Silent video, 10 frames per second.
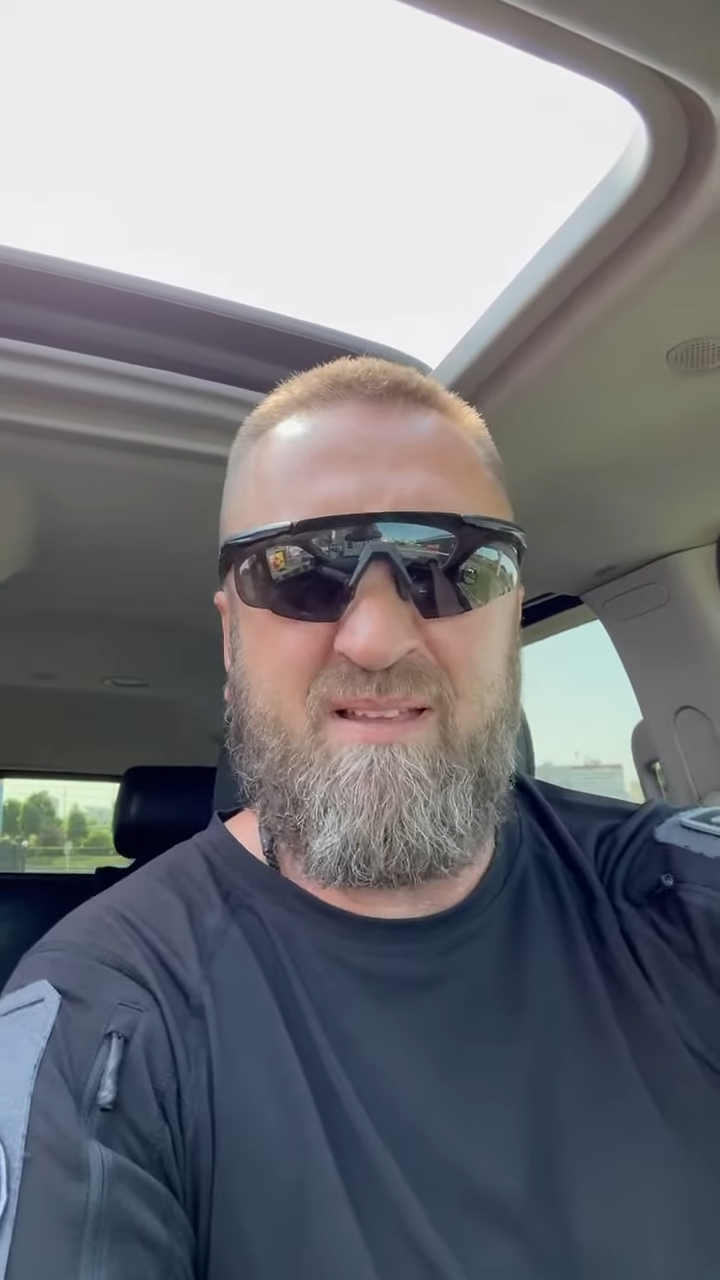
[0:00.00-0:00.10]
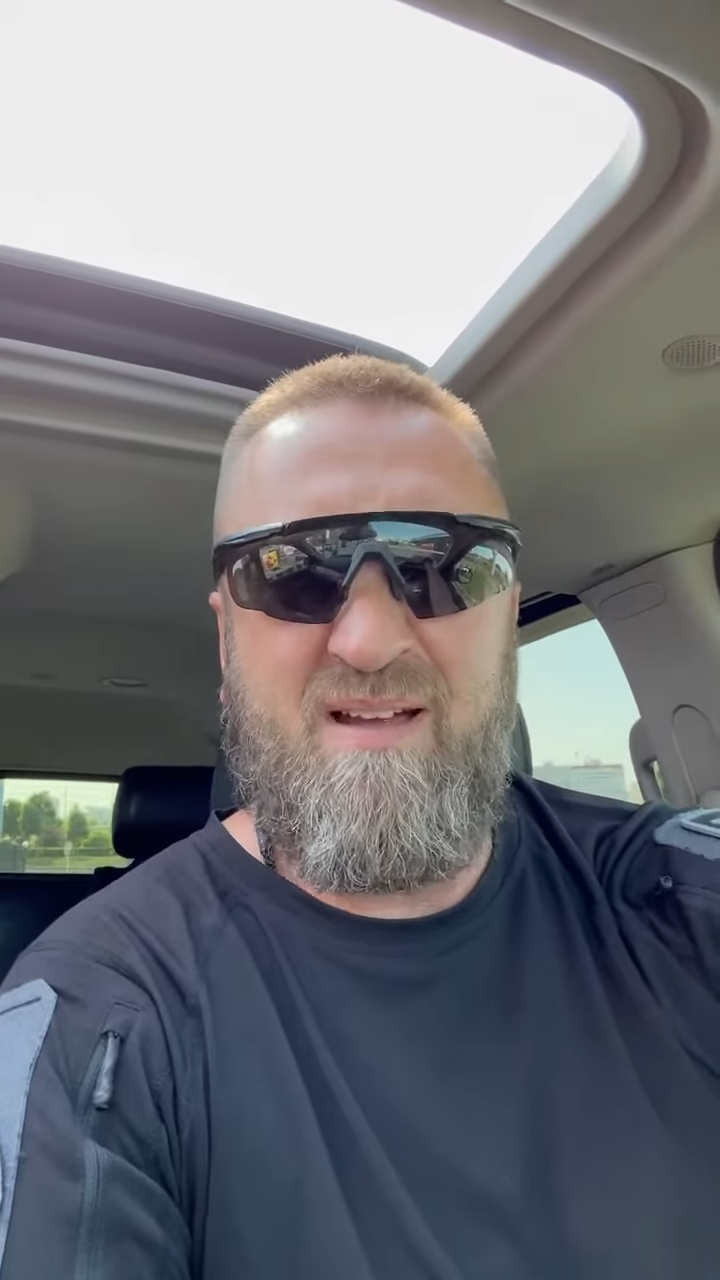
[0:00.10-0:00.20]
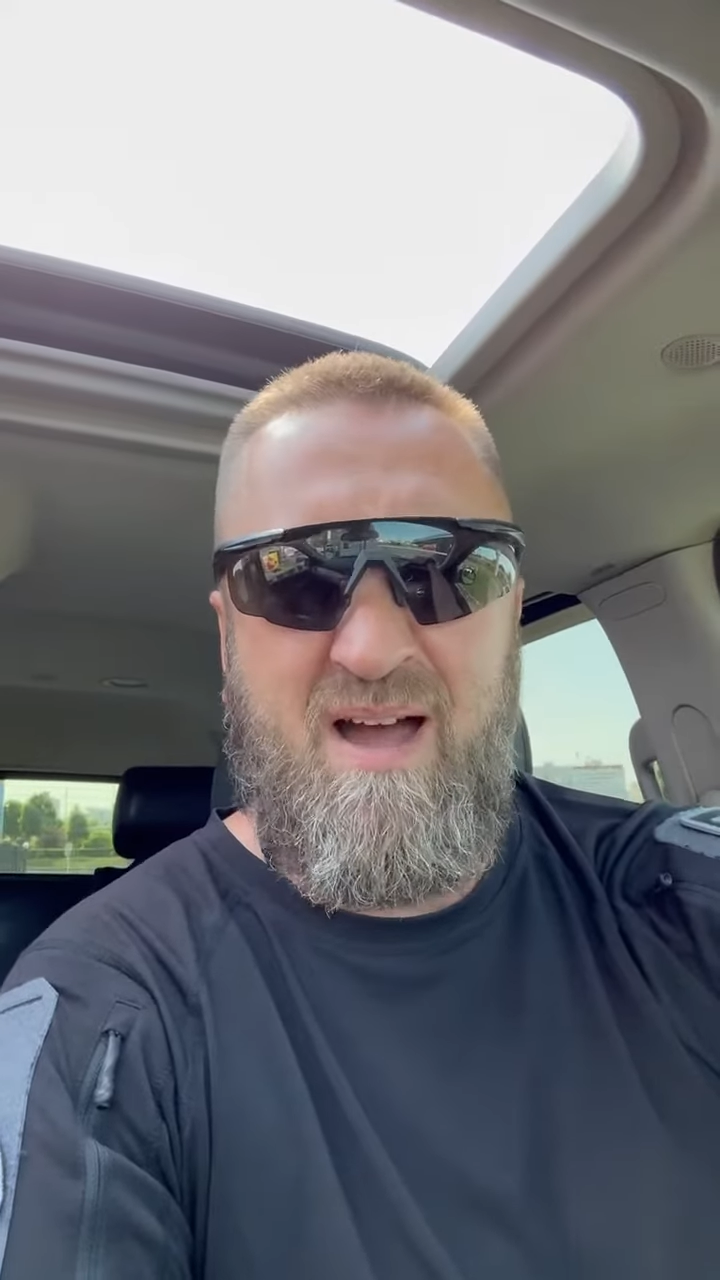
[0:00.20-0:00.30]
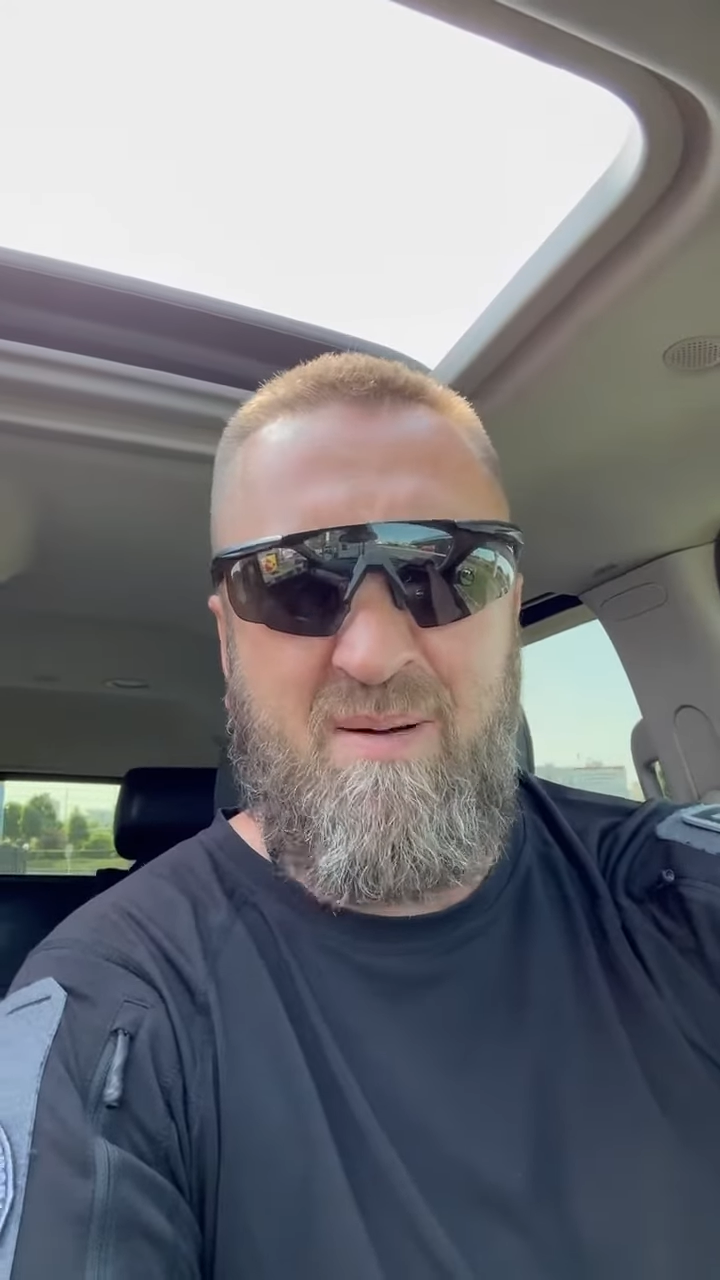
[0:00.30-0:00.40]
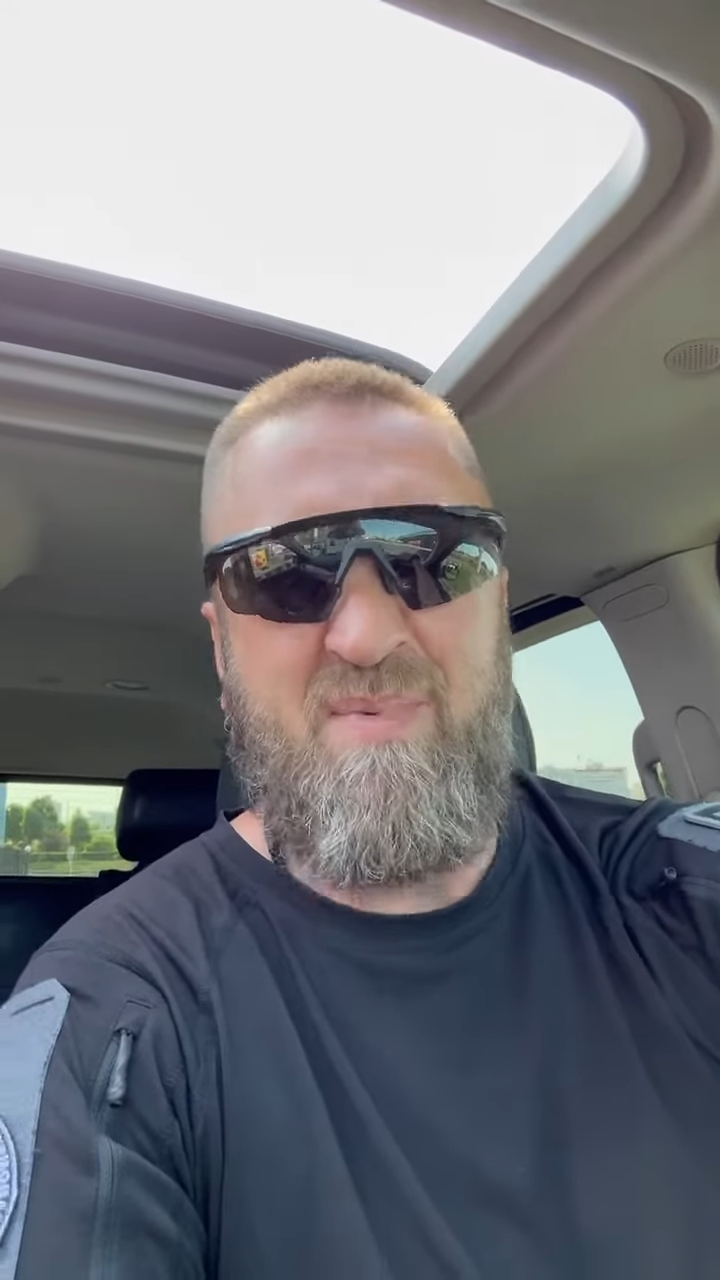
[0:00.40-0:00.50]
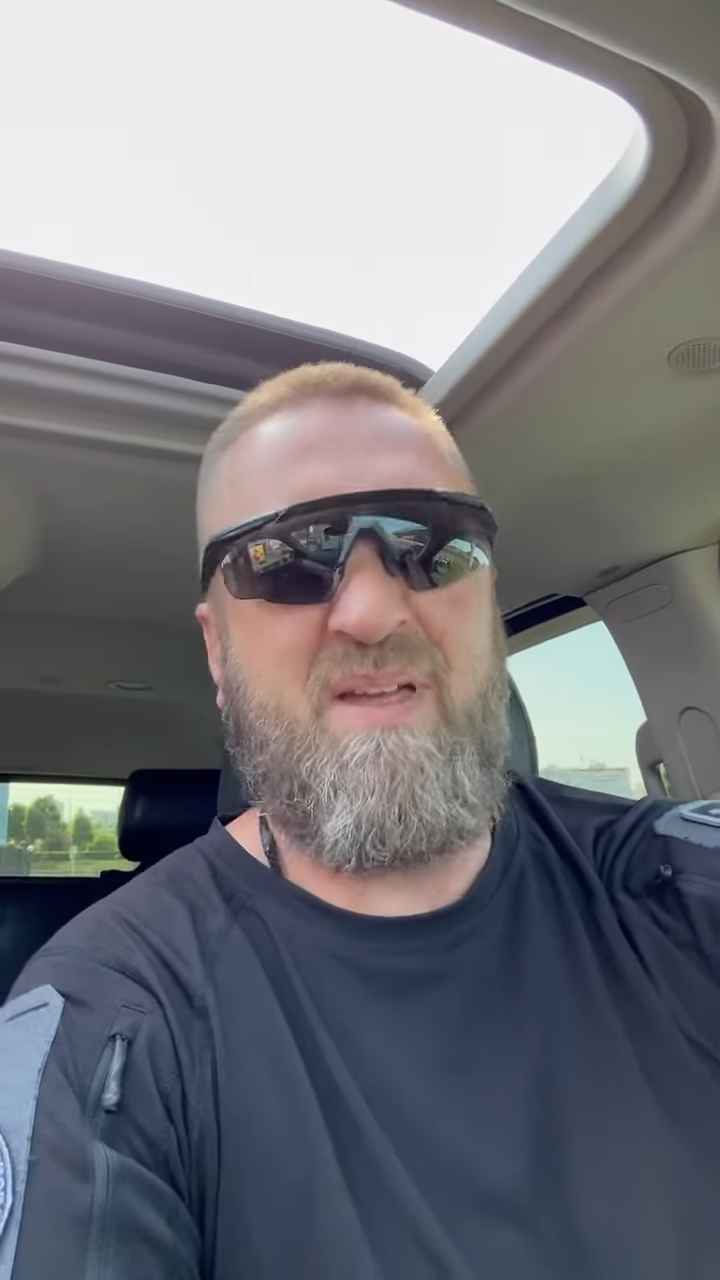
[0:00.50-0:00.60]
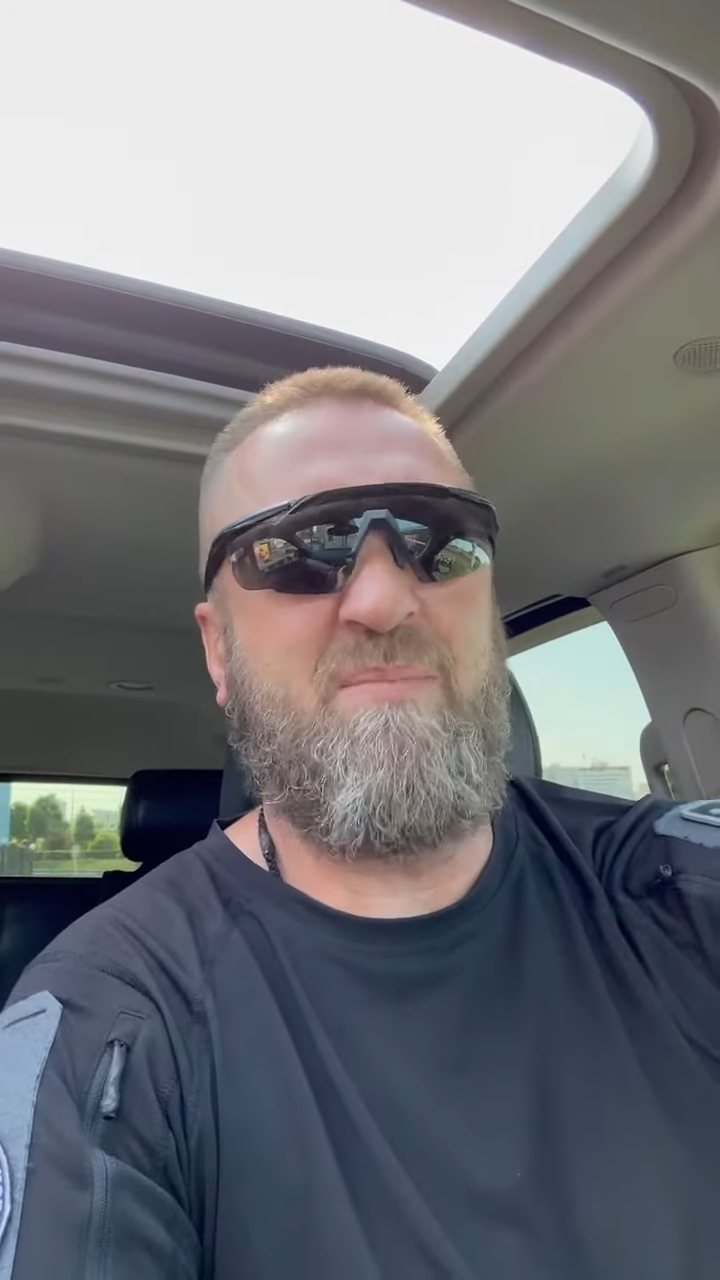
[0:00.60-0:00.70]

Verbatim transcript: а мы,